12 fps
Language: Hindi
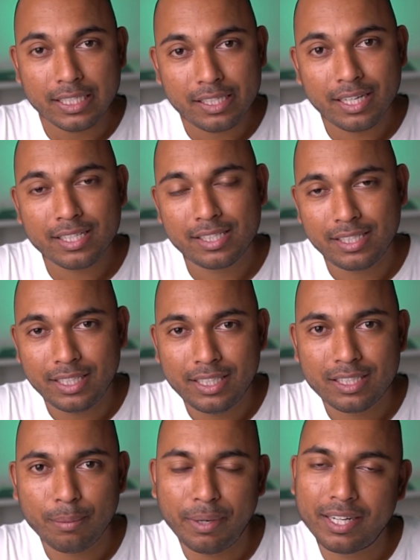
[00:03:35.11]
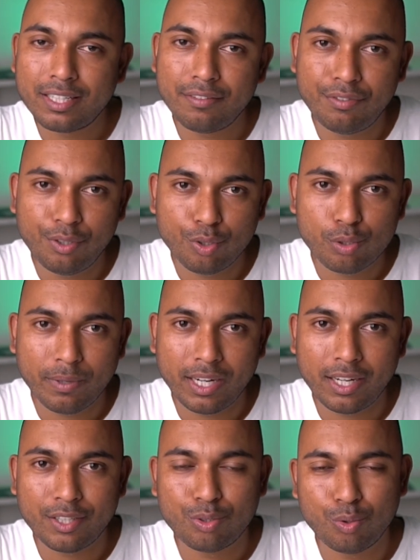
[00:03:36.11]
इसने सीढ़ी से बैठ के वीडियोस
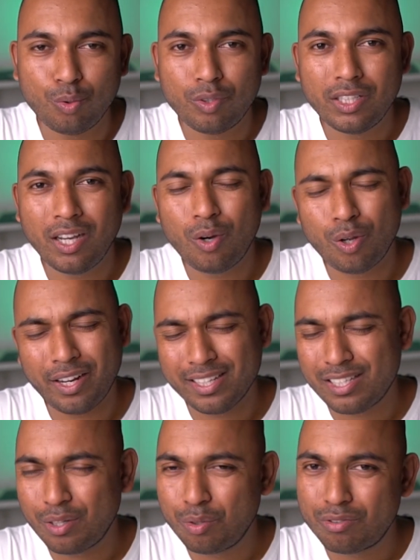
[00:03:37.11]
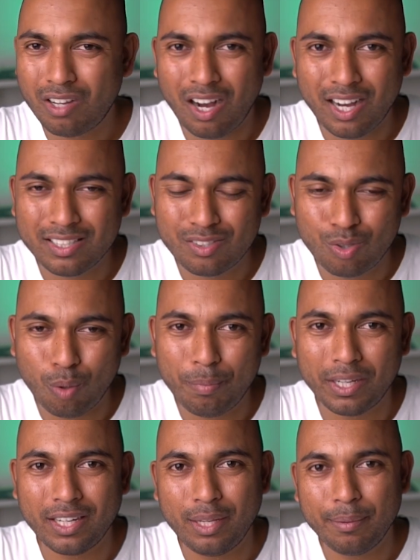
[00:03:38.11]
बनाना शुरू किया और ऐसा कुछ खास
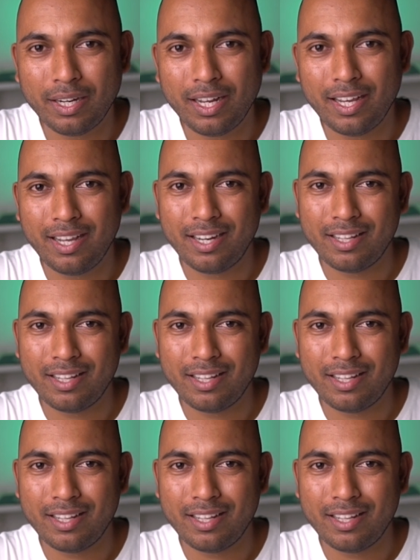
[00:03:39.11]
टॉपिक नहीं बनाया